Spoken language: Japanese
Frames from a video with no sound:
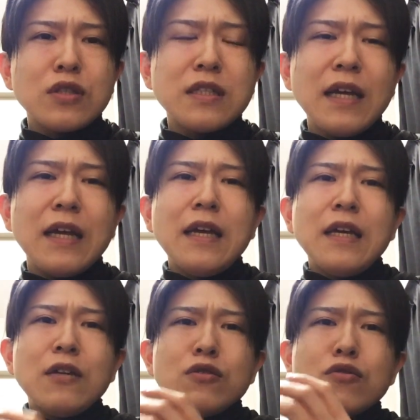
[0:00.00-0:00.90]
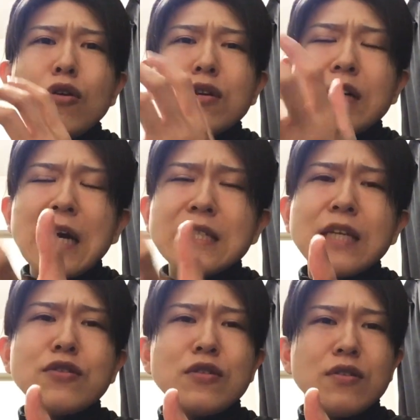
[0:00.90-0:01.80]
て、動か
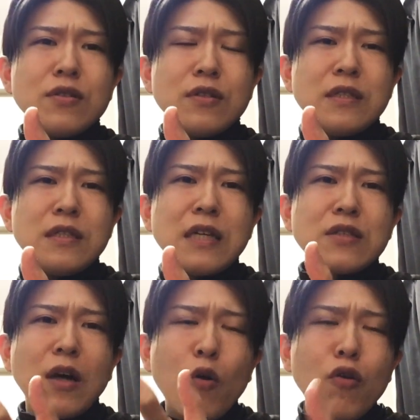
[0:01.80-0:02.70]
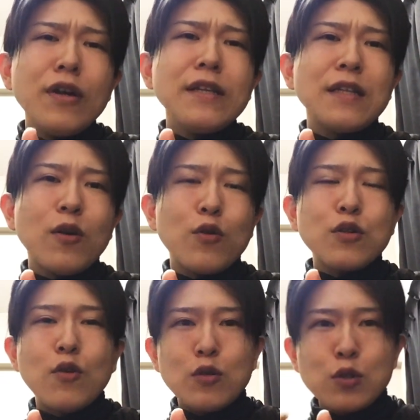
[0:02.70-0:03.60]
せる奴が多いんだよ。
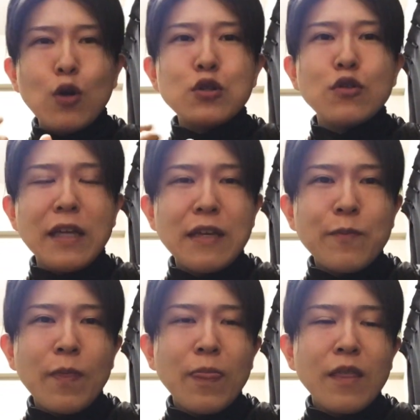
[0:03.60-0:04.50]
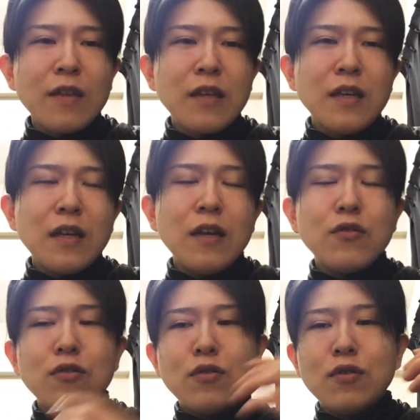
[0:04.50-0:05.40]
俺の想像ね。あ
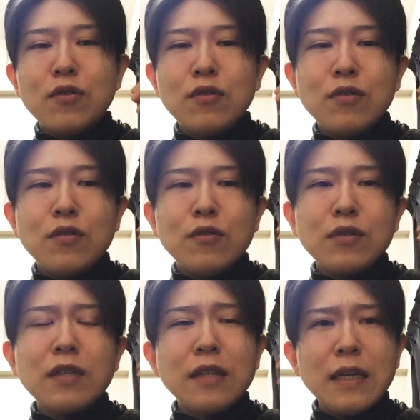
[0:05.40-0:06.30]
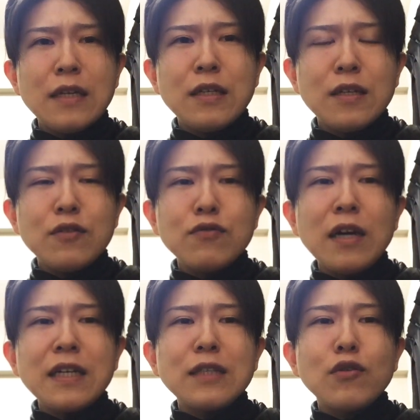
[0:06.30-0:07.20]
のー、だって、浮
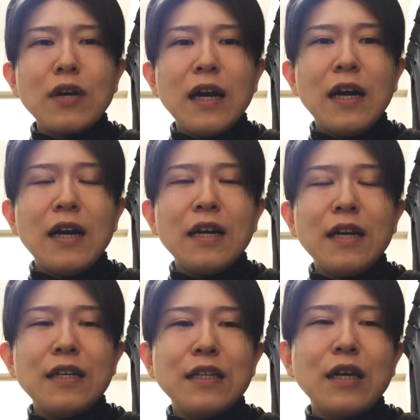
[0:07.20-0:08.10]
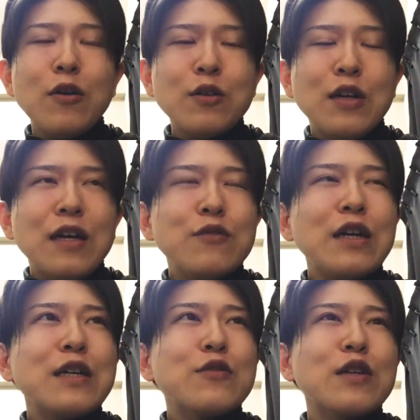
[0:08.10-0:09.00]
気とか、えー、離婚、
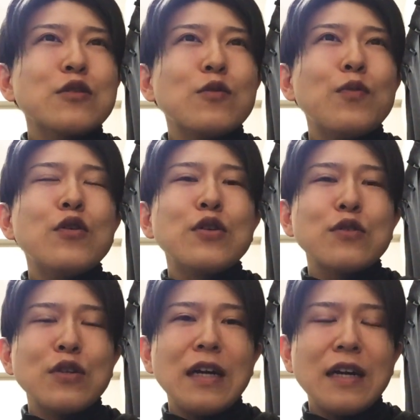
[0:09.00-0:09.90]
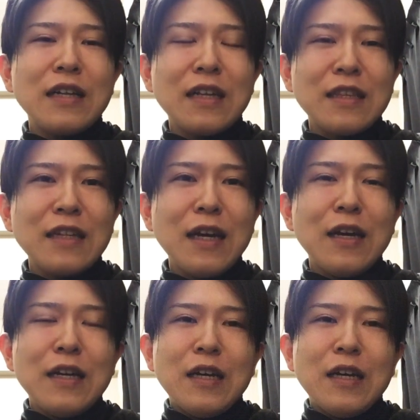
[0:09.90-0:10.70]
浮気とかその暴力とかだったら、